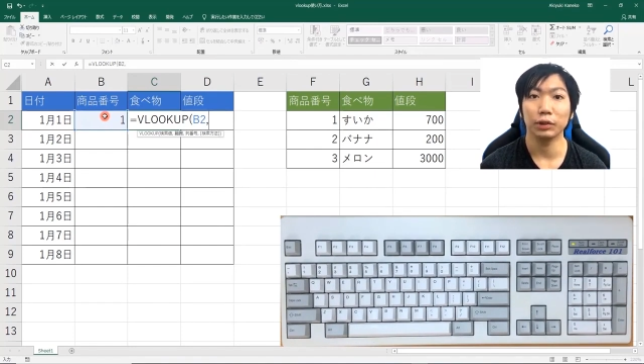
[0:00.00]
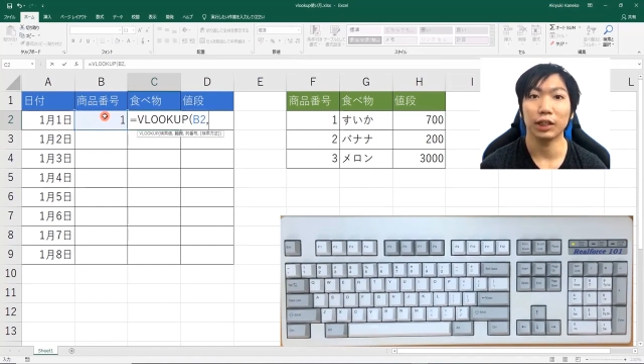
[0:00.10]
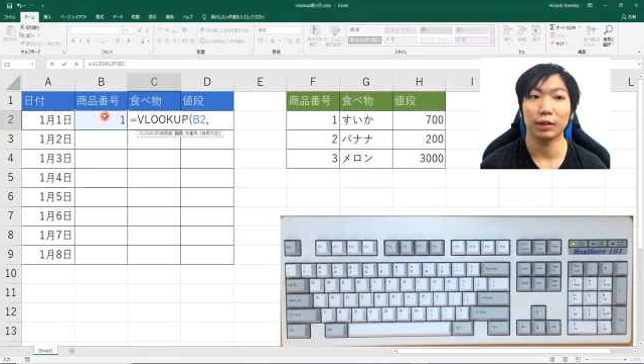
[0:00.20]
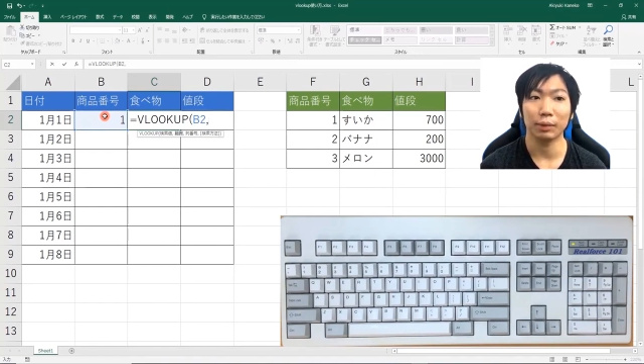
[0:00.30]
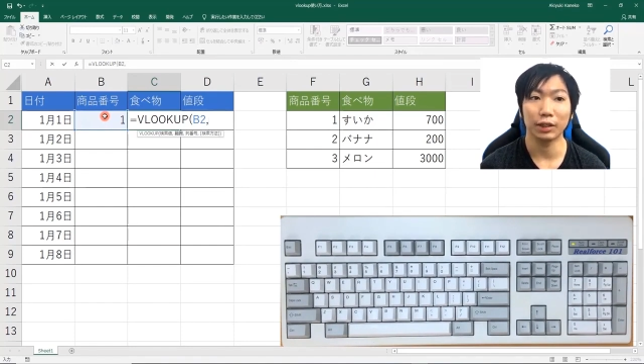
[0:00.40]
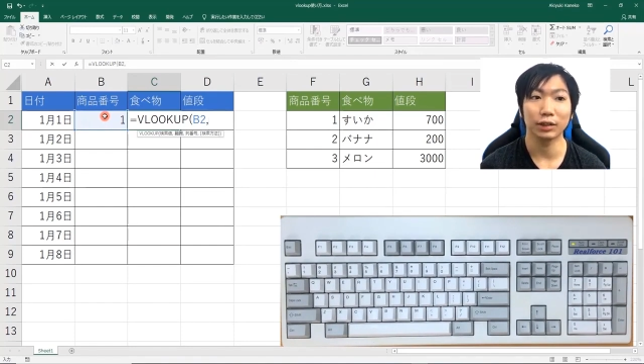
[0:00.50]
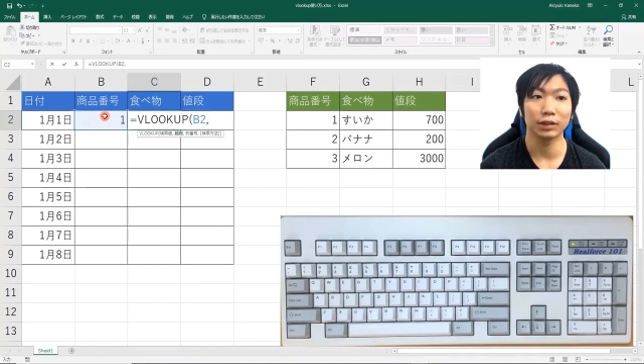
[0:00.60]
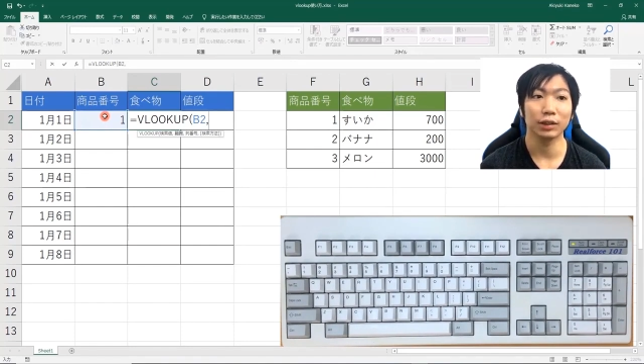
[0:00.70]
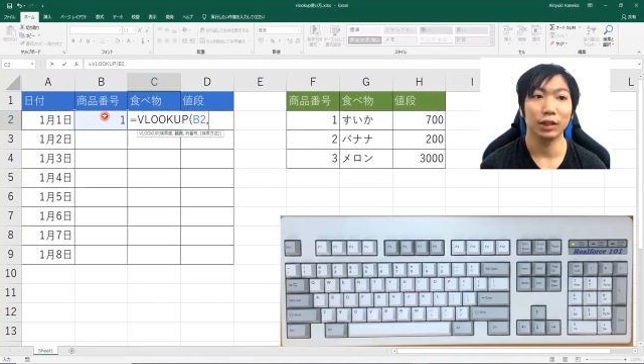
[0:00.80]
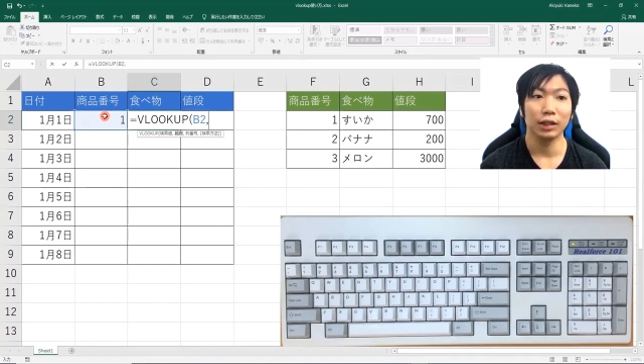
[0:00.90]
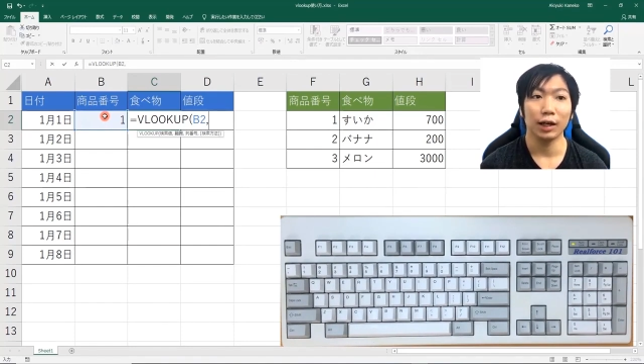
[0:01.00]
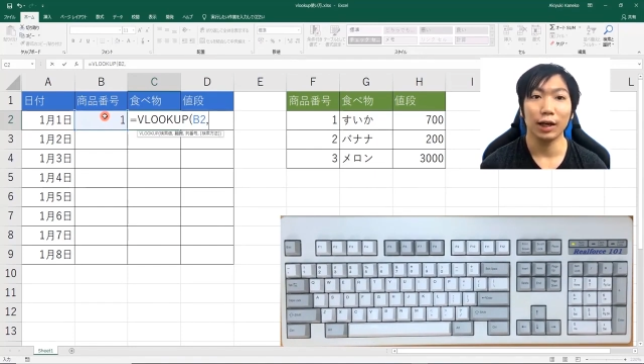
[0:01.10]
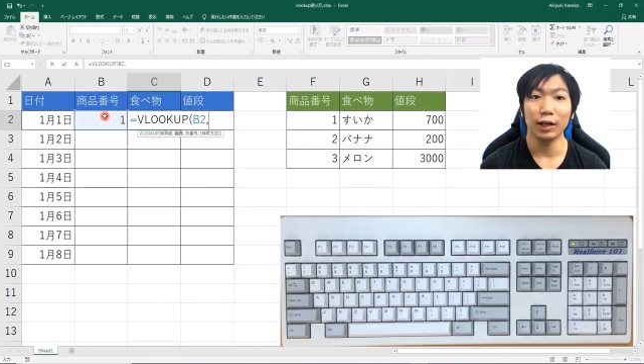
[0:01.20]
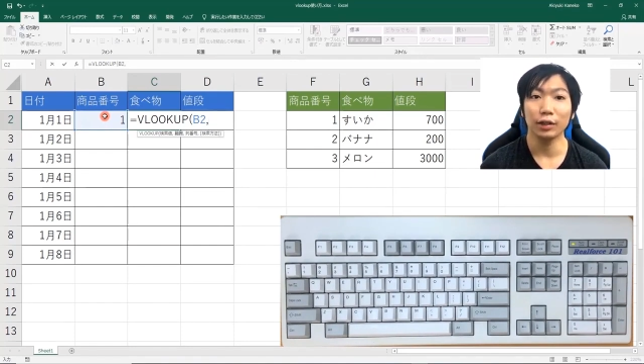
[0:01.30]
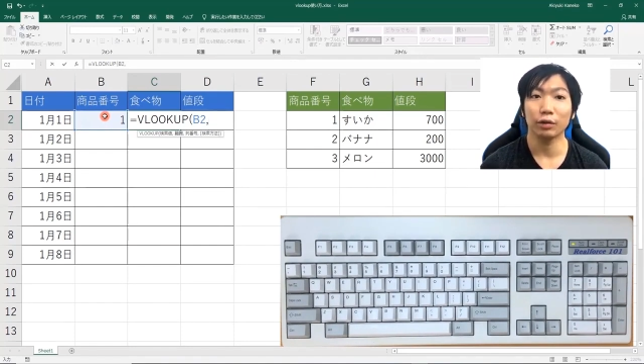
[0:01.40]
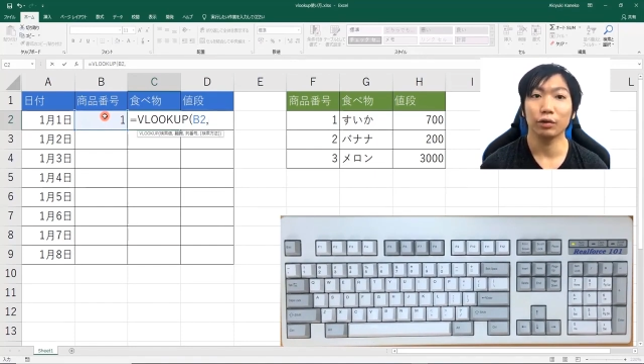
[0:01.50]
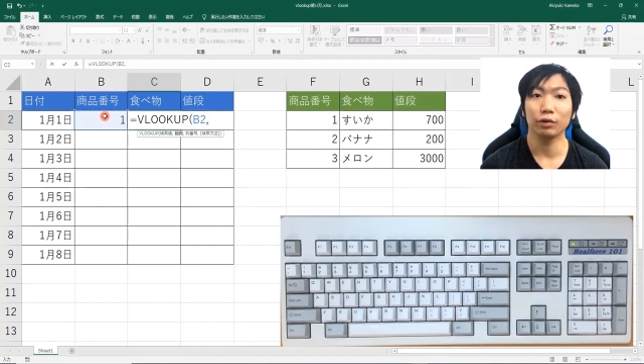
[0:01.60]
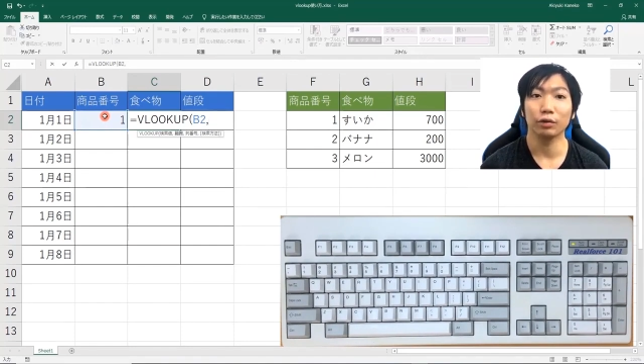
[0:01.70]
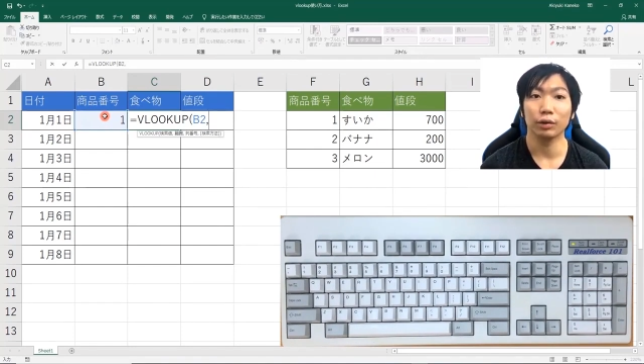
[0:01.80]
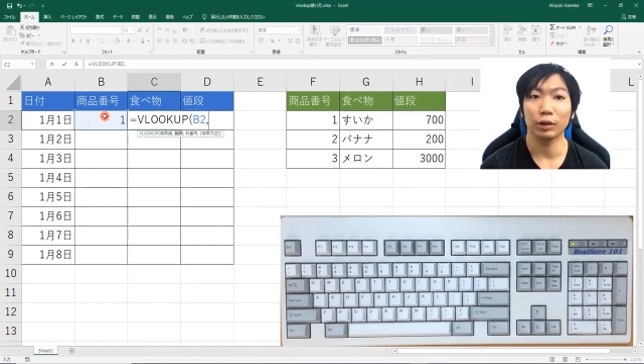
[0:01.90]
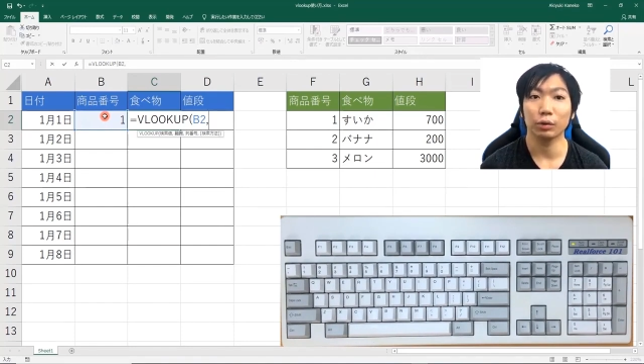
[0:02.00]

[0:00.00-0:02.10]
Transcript: 見ていきます。範囲という